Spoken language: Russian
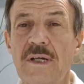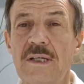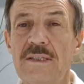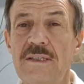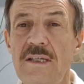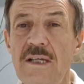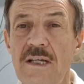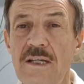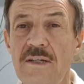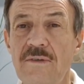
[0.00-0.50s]

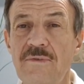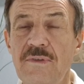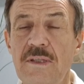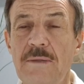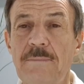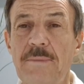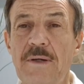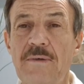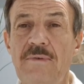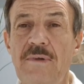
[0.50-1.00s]
котельного
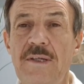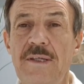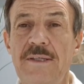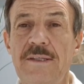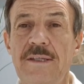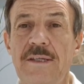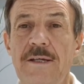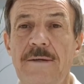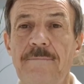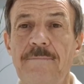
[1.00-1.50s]

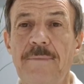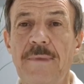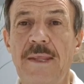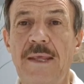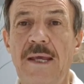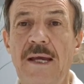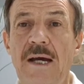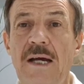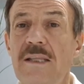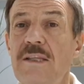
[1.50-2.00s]
направления,
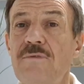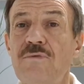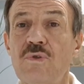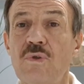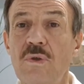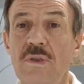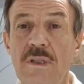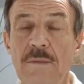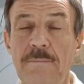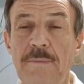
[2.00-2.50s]
они
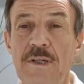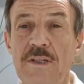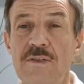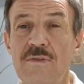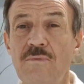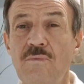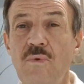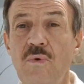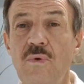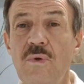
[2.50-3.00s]
все это
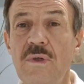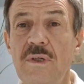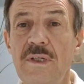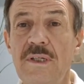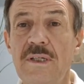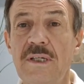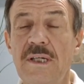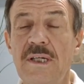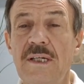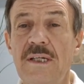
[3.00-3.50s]

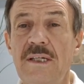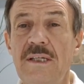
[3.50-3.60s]
присвоили.